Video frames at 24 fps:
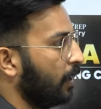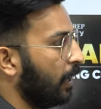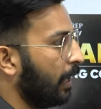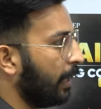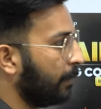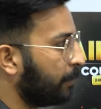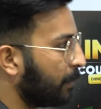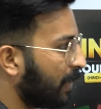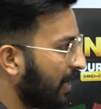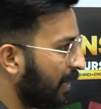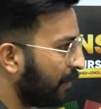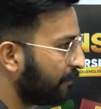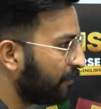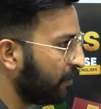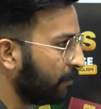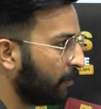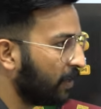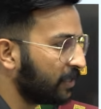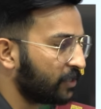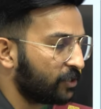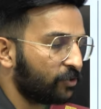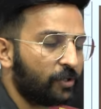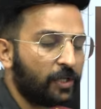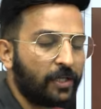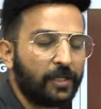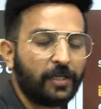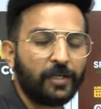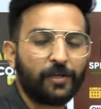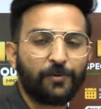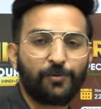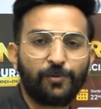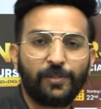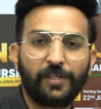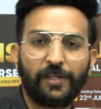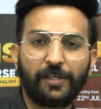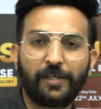अब काफ़ी बच्चों की ये
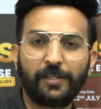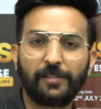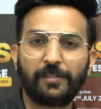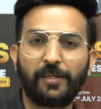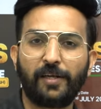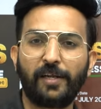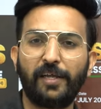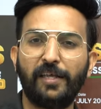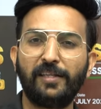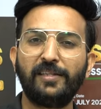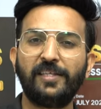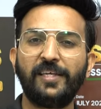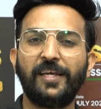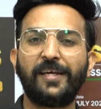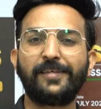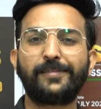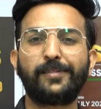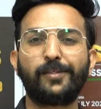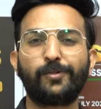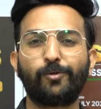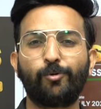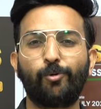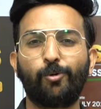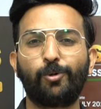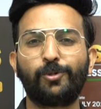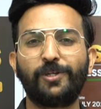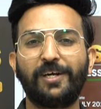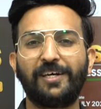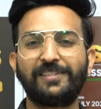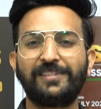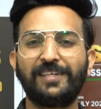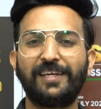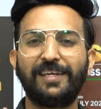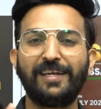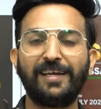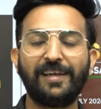होती है कि सर हिंदी ऐसे तो हो
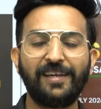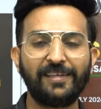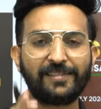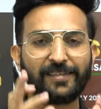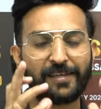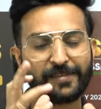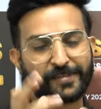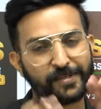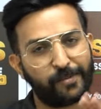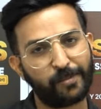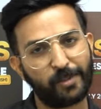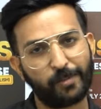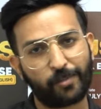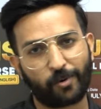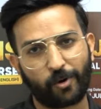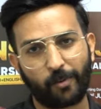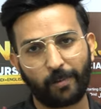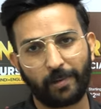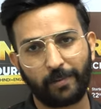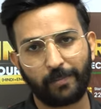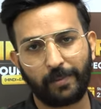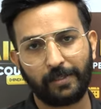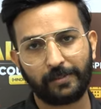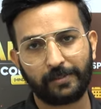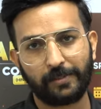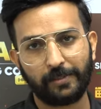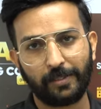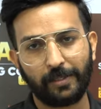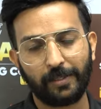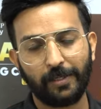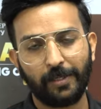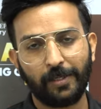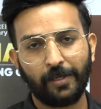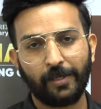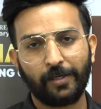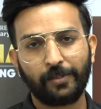जाता है इंग्लिश ऐसे में प्रॉब्लम आती है
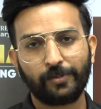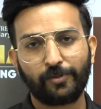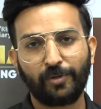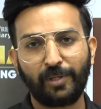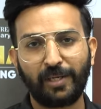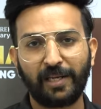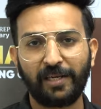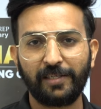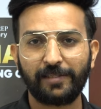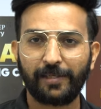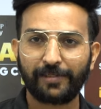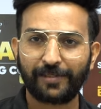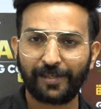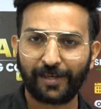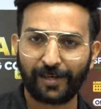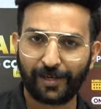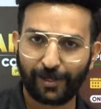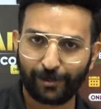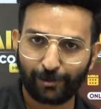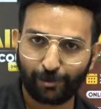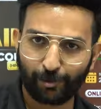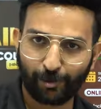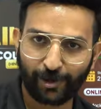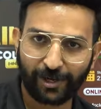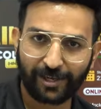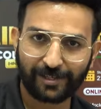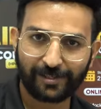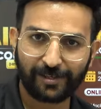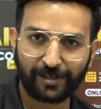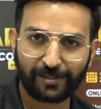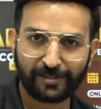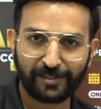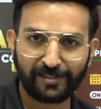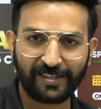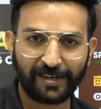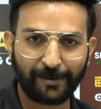तो इंग्लिश ऐसे के लिए सूर्या सर
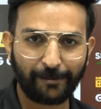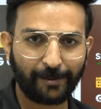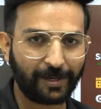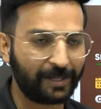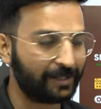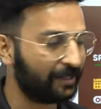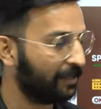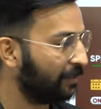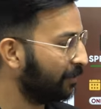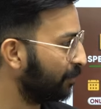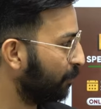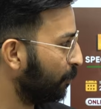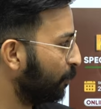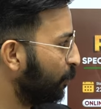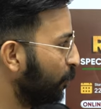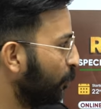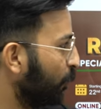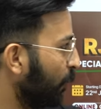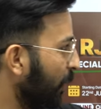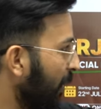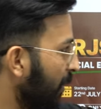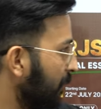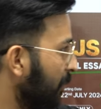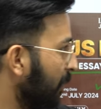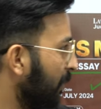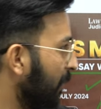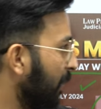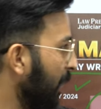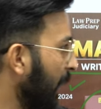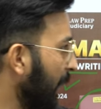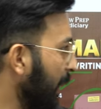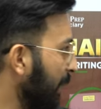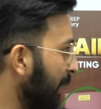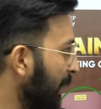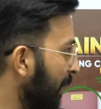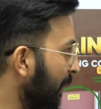जिंदाबाद तो सूर्या सर का
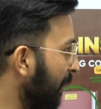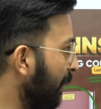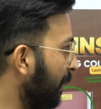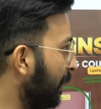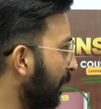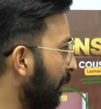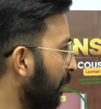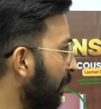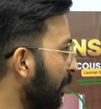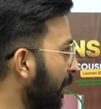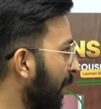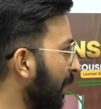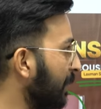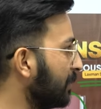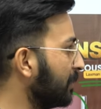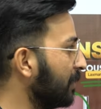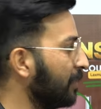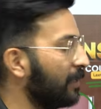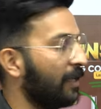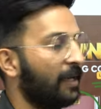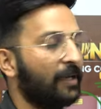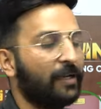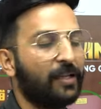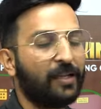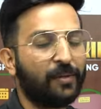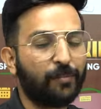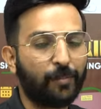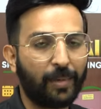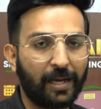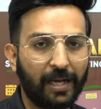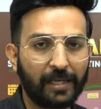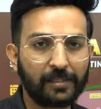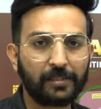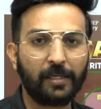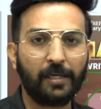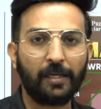एक डेडिकेटेड ऐसे राइटिंग
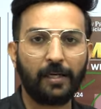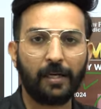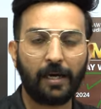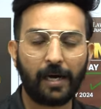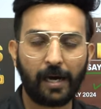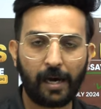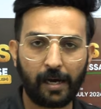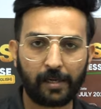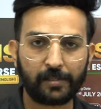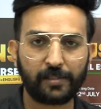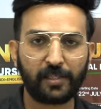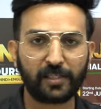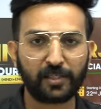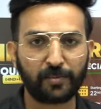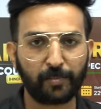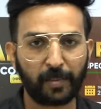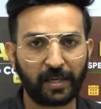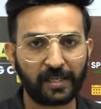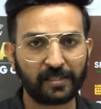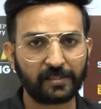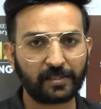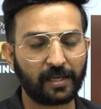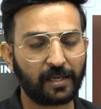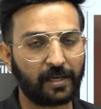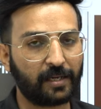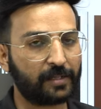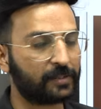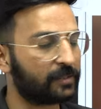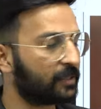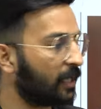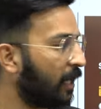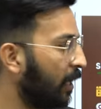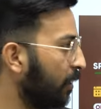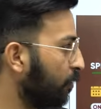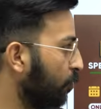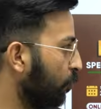बैच आरजेस मेंस के लिए
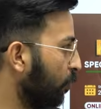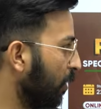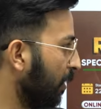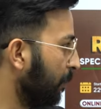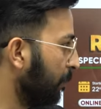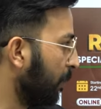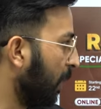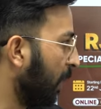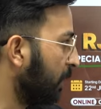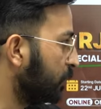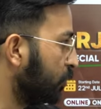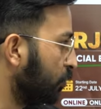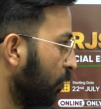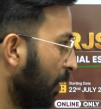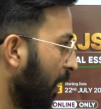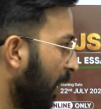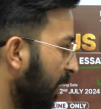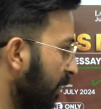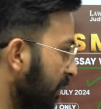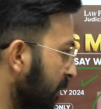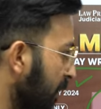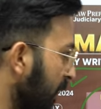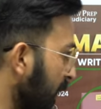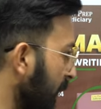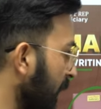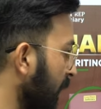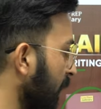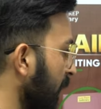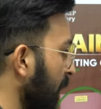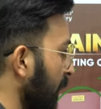स्टार्ट हो रहा है 22 जुलाई से